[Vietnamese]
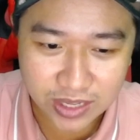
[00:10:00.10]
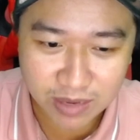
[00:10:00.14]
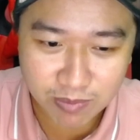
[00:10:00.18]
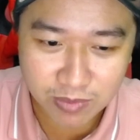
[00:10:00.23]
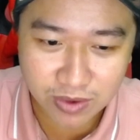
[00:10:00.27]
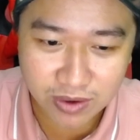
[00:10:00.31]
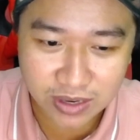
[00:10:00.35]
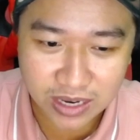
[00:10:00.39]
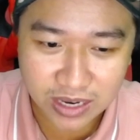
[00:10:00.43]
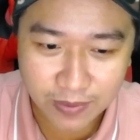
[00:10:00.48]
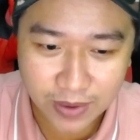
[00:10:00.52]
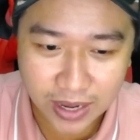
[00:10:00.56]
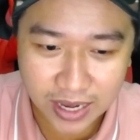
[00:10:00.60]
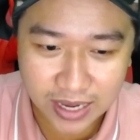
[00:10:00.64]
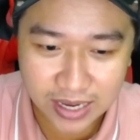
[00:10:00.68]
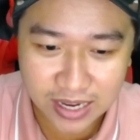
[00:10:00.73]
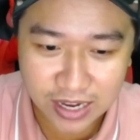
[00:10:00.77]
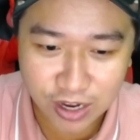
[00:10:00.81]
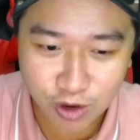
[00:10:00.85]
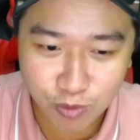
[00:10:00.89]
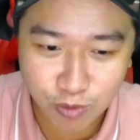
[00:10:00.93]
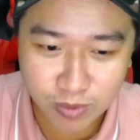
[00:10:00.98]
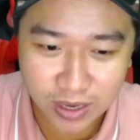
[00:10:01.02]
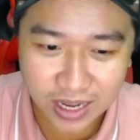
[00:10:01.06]
10 năm
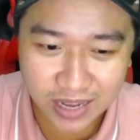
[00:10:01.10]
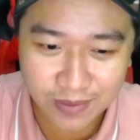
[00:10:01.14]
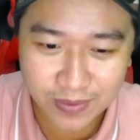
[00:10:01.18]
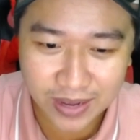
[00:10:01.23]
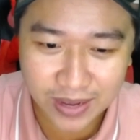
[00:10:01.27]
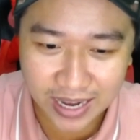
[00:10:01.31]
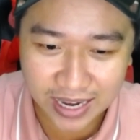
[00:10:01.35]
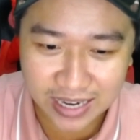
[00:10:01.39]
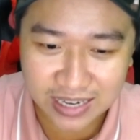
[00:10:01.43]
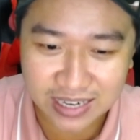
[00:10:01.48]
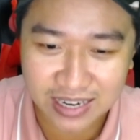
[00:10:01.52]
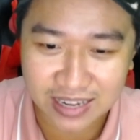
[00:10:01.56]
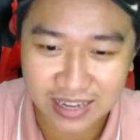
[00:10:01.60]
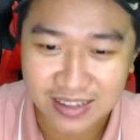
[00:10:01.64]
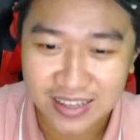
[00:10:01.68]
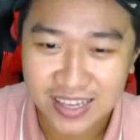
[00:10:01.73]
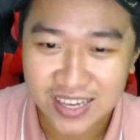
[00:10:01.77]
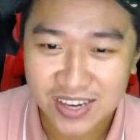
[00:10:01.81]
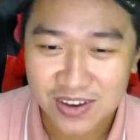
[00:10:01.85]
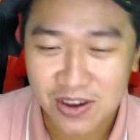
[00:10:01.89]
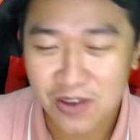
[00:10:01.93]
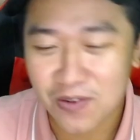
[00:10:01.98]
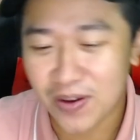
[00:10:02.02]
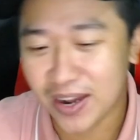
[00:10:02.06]
2022 nè,
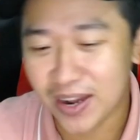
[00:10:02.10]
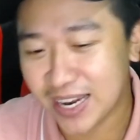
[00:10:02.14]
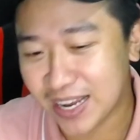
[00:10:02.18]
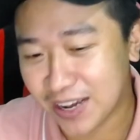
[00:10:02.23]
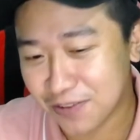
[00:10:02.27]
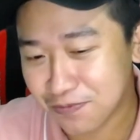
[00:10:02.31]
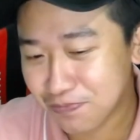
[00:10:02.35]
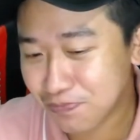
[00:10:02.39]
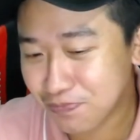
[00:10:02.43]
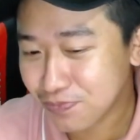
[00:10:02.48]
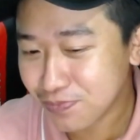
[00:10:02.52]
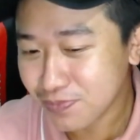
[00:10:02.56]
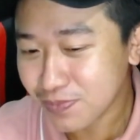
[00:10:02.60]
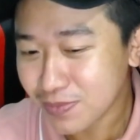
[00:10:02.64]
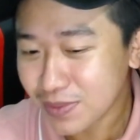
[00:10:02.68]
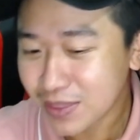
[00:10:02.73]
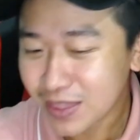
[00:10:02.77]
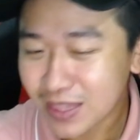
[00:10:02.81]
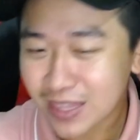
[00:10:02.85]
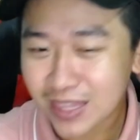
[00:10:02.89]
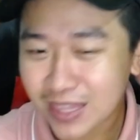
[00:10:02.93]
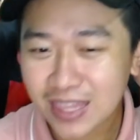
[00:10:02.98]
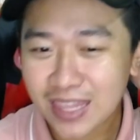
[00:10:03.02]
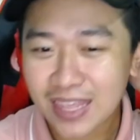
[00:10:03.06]
quý vị thấy không?
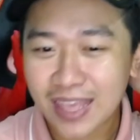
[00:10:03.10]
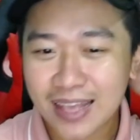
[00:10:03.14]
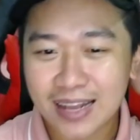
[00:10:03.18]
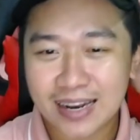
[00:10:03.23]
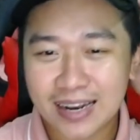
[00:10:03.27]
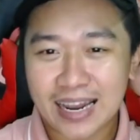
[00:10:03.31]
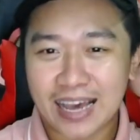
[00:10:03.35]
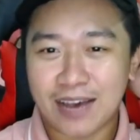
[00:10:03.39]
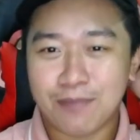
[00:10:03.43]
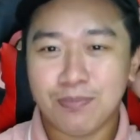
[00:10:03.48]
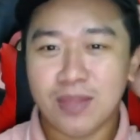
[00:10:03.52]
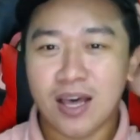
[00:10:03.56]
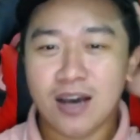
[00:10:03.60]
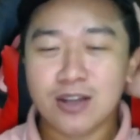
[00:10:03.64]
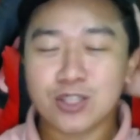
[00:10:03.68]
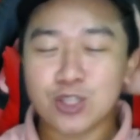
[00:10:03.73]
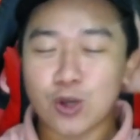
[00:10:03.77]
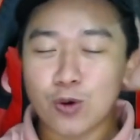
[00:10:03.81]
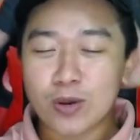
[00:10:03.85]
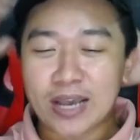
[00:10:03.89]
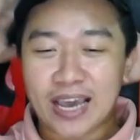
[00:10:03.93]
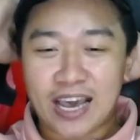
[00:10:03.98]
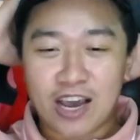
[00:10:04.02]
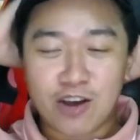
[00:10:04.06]
Là đơn tố
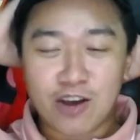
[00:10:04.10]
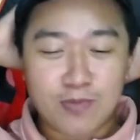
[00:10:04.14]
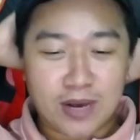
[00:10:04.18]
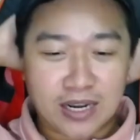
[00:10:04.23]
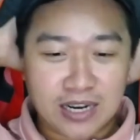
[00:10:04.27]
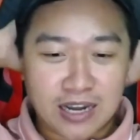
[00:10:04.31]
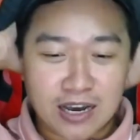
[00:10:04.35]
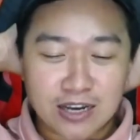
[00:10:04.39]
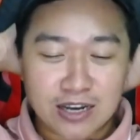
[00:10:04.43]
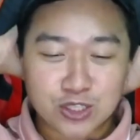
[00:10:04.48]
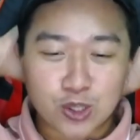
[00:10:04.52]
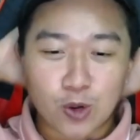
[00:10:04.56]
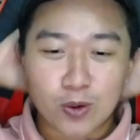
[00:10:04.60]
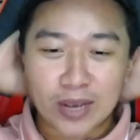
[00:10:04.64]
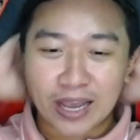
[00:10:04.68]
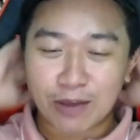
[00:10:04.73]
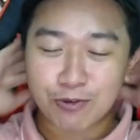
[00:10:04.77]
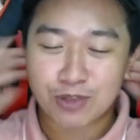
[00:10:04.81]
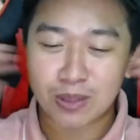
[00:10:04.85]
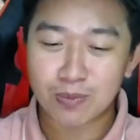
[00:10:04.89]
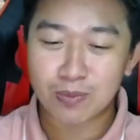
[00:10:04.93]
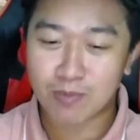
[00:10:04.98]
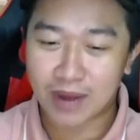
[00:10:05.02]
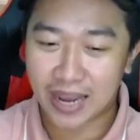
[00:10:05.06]
cáo mà đơn tố cáo
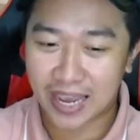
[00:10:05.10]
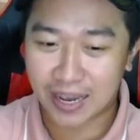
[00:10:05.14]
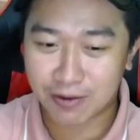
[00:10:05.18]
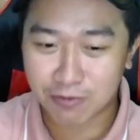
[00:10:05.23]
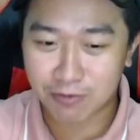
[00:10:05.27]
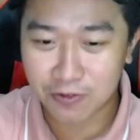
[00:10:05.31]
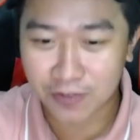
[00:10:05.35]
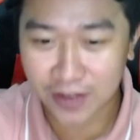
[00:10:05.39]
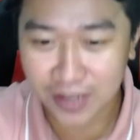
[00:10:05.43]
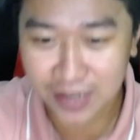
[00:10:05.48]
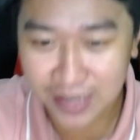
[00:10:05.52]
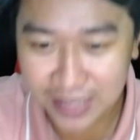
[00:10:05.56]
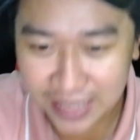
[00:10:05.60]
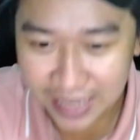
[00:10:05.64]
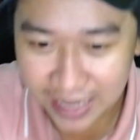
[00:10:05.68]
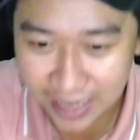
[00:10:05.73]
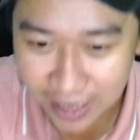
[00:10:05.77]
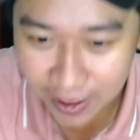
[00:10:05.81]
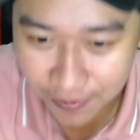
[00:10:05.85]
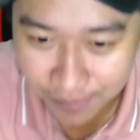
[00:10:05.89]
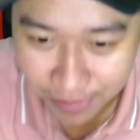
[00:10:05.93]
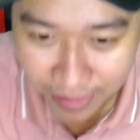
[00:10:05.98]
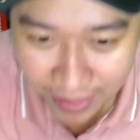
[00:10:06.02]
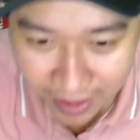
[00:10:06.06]
trên mạng quý vị khán giả
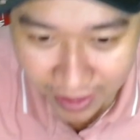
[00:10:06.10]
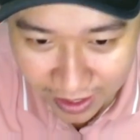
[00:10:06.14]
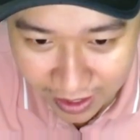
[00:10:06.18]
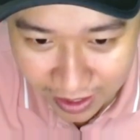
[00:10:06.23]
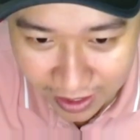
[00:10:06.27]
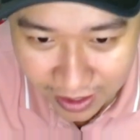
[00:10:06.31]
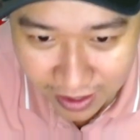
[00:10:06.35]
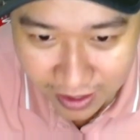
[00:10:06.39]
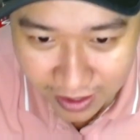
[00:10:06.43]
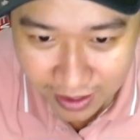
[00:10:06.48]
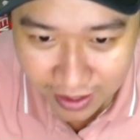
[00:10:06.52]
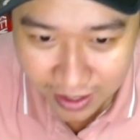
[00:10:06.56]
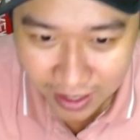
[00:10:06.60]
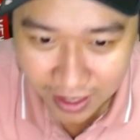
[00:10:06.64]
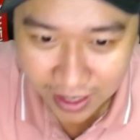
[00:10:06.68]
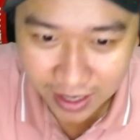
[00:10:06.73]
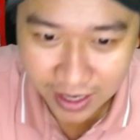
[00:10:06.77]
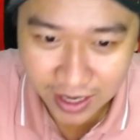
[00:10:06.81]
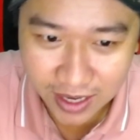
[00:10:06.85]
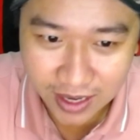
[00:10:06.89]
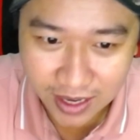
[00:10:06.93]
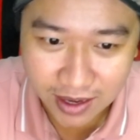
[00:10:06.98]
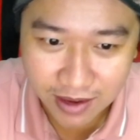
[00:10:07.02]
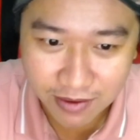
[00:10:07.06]
không?
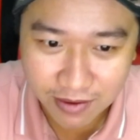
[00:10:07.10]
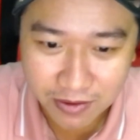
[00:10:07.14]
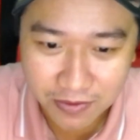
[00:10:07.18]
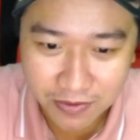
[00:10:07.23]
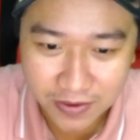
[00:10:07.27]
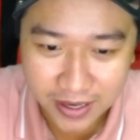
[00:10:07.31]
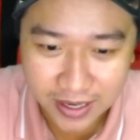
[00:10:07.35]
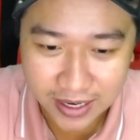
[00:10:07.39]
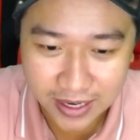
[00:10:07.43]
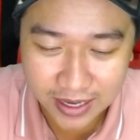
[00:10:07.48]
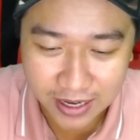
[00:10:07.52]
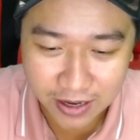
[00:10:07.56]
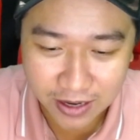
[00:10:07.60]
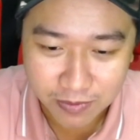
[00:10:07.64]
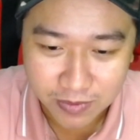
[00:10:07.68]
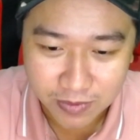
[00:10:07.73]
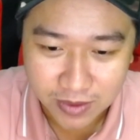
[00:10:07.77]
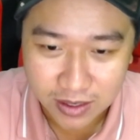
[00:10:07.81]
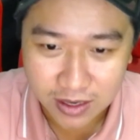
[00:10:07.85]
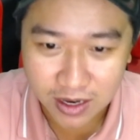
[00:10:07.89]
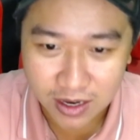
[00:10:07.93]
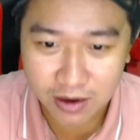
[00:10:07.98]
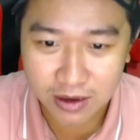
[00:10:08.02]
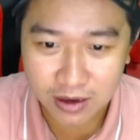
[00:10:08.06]
à, quý vị thấy không
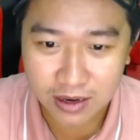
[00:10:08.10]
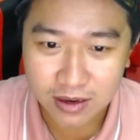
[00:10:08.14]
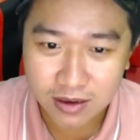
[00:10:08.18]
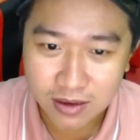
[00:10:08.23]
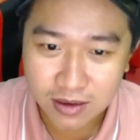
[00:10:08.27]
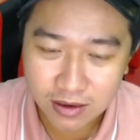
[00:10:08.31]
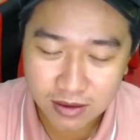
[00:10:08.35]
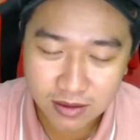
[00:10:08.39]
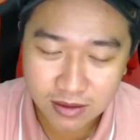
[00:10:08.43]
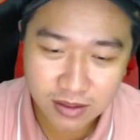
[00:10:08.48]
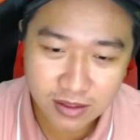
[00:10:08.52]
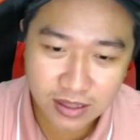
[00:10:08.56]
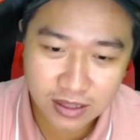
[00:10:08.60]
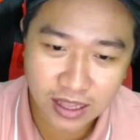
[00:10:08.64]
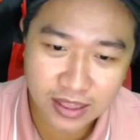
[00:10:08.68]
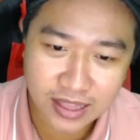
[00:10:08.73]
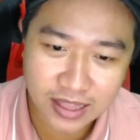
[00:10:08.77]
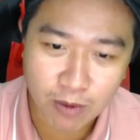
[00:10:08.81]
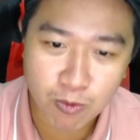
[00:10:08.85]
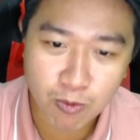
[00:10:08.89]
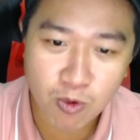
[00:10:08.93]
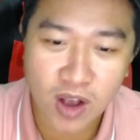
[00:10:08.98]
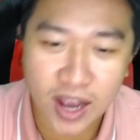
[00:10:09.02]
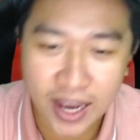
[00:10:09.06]
đó hành
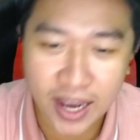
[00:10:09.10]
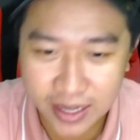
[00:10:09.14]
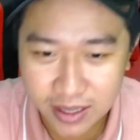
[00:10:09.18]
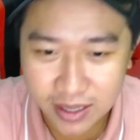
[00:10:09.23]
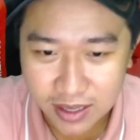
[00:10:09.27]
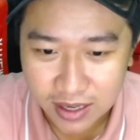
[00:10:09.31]
động của ai